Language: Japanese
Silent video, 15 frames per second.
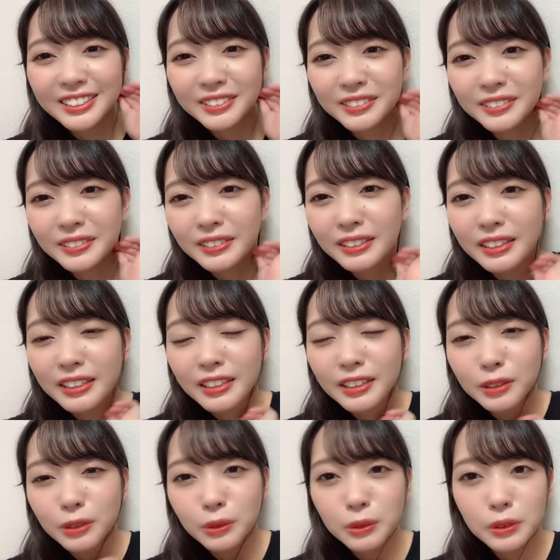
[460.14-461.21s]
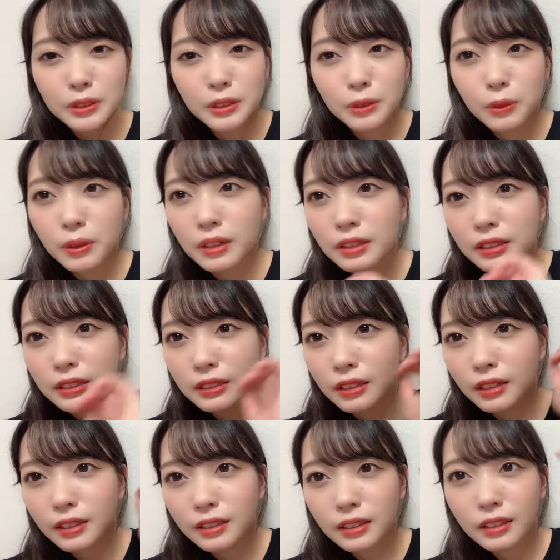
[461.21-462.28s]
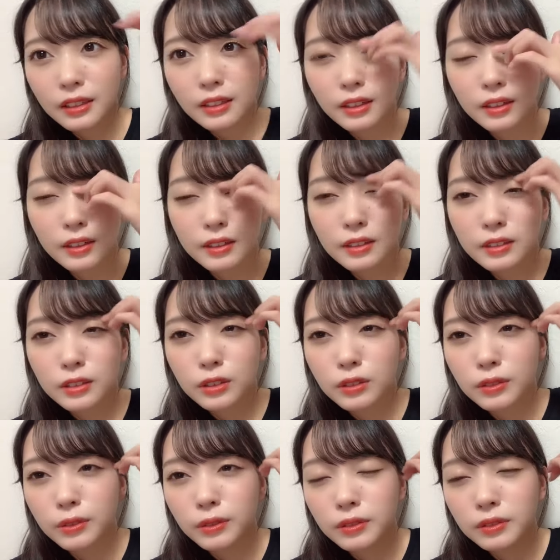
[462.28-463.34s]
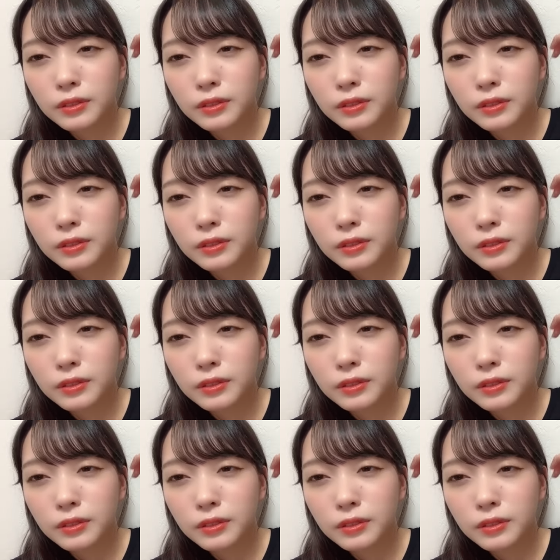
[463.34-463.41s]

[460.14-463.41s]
そうその次のお話し会がないからちょっと